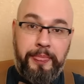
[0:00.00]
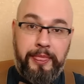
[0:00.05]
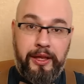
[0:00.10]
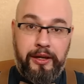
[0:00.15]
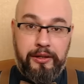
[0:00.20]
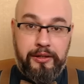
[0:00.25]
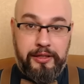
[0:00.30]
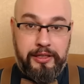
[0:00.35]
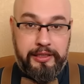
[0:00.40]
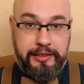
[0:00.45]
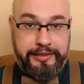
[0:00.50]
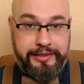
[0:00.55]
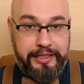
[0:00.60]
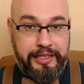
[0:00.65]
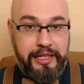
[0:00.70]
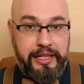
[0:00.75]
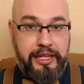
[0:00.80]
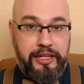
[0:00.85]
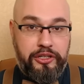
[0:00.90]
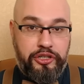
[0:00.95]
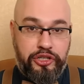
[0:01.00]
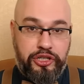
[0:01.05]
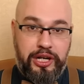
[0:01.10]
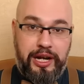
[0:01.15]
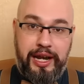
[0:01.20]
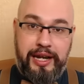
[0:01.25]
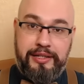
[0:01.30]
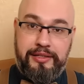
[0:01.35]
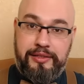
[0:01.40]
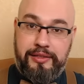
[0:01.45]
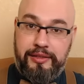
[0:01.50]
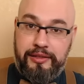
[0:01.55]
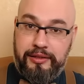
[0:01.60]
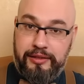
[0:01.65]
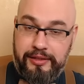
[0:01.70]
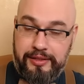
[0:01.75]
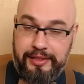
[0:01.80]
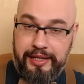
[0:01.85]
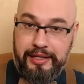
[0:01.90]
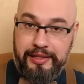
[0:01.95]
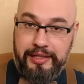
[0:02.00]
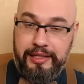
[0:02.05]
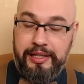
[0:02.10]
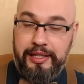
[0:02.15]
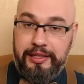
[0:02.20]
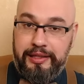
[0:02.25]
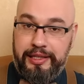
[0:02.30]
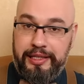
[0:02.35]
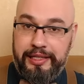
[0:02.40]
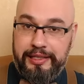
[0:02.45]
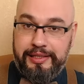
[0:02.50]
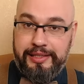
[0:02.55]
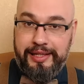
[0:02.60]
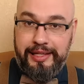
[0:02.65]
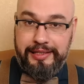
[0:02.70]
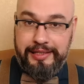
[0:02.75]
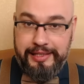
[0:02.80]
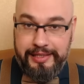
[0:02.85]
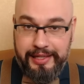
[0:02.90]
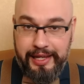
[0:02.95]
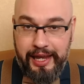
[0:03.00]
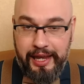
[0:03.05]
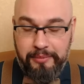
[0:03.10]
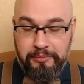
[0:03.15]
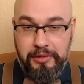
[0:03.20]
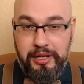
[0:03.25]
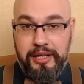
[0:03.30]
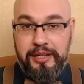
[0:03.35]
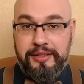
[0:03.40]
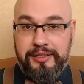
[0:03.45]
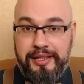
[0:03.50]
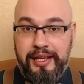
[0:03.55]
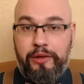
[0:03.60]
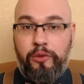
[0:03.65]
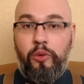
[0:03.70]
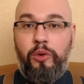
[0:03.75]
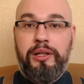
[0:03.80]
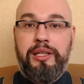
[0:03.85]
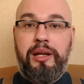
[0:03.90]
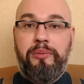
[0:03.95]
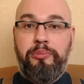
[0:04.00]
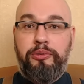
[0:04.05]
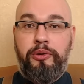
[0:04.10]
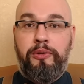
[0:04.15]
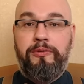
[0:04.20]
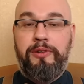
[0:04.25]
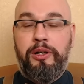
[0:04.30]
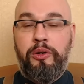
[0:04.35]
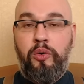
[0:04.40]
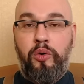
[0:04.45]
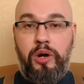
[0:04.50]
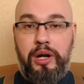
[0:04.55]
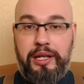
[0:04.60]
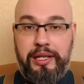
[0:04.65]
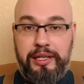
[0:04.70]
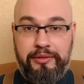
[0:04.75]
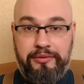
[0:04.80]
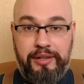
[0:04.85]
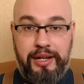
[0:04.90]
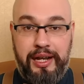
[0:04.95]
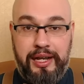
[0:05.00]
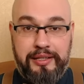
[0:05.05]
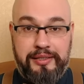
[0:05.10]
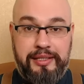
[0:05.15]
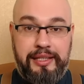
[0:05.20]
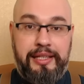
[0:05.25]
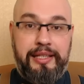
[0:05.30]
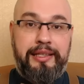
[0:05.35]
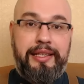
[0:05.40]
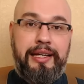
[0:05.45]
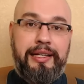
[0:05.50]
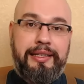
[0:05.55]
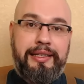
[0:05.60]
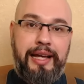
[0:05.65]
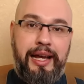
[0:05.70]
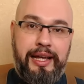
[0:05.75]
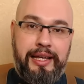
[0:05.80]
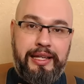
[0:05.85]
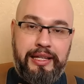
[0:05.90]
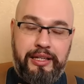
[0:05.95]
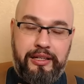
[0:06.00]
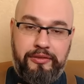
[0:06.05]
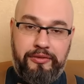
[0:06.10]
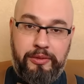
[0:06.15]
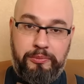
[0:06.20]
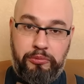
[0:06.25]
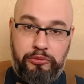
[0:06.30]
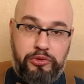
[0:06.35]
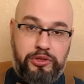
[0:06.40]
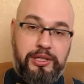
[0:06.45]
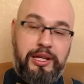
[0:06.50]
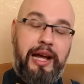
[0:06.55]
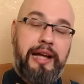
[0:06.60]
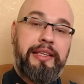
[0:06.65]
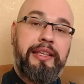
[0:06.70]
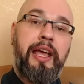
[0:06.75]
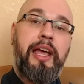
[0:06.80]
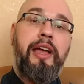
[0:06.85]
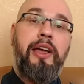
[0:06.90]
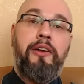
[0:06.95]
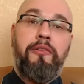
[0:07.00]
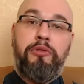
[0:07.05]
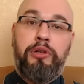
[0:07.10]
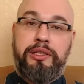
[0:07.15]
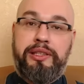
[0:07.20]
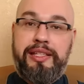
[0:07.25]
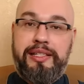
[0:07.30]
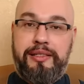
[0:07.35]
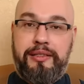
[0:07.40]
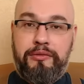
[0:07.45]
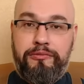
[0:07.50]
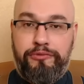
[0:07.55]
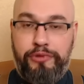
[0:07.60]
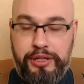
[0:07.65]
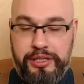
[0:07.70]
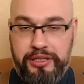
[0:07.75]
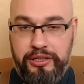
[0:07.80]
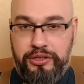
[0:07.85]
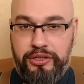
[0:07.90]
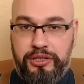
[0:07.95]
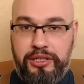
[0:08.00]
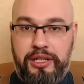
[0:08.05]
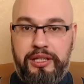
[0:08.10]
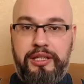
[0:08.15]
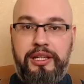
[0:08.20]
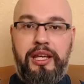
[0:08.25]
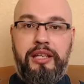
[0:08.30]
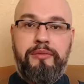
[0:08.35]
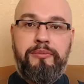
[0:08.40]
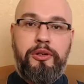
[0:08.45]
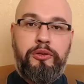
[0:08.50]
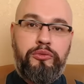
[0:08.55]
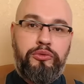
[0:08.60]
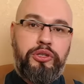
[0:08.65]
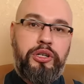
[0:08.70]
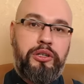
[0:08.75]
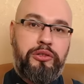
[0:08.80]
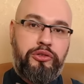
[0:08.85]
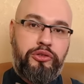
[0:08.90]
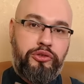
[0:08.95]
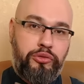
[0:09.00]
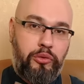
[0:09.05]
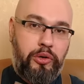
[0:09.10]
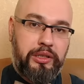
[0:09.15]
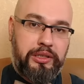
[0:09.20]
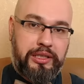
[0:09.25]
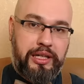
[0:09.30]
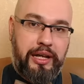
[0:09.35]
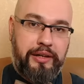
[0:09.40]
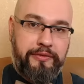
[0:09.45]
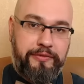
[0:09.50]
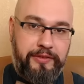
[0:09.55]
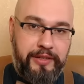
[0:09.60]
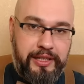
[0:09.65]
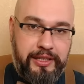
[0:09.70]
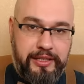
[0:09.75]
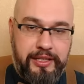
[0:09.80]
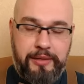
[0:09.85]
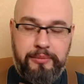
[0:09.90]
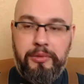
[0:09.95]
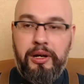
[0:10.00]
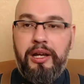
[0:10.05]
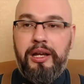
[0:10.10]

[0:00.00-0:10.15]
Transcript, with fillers: 3.6 э, статьи 37 закона про ВО и ВС, и тогда их выпускать. Вот на сегодняшний день мы уже четко видим